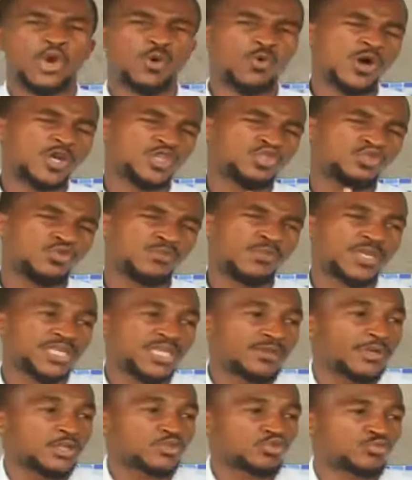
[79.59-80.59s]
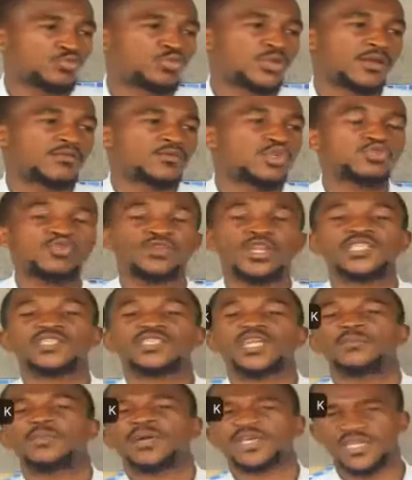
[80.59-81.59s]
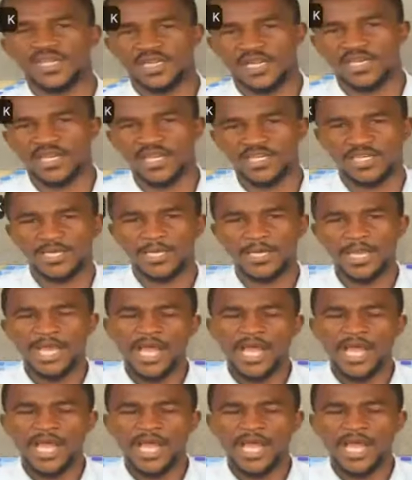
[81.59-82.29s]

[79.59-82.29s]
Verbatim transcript: Wa somba ki masumu na biso na nzela makila na ye.